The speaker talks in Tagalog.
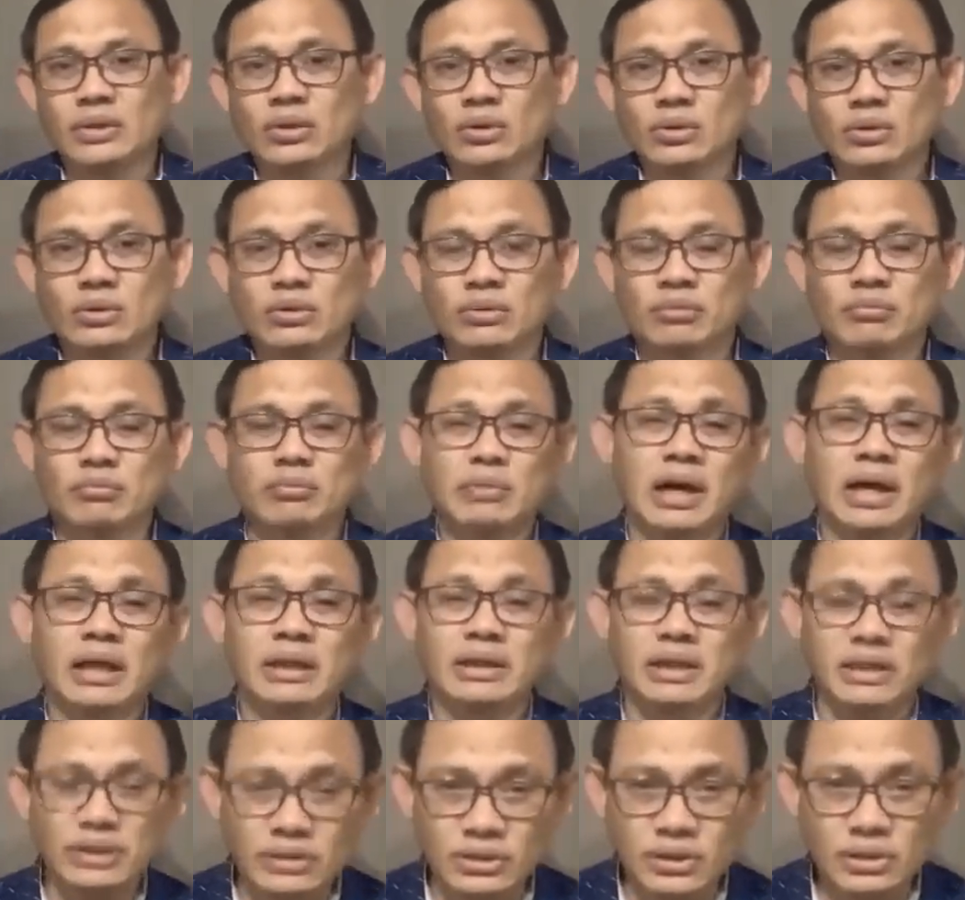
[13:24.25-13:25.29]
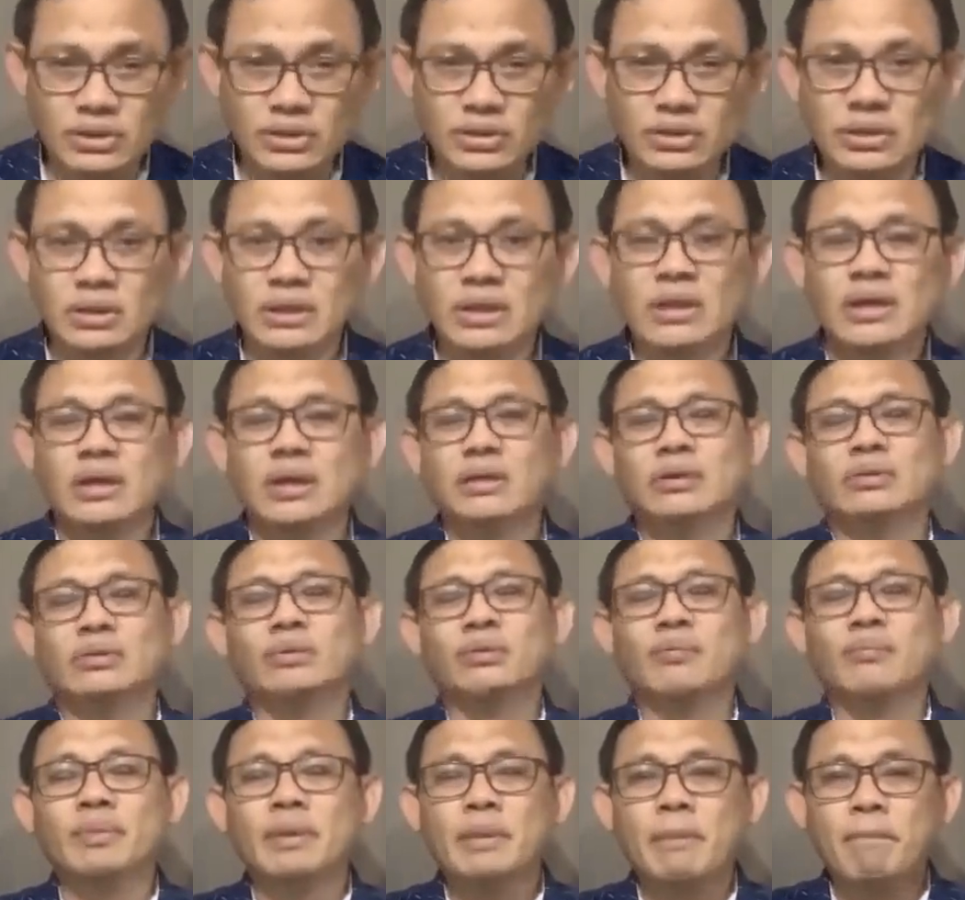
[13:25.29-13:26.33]
no? mga leaders,
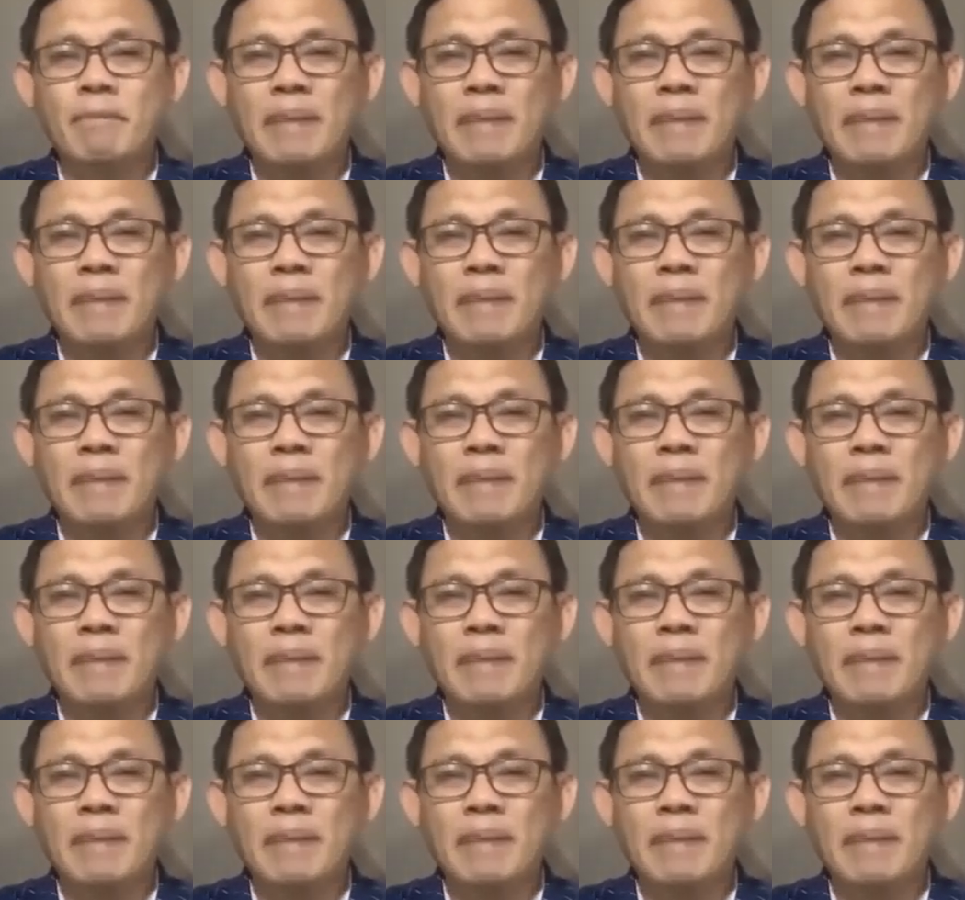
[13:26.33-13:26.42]
no?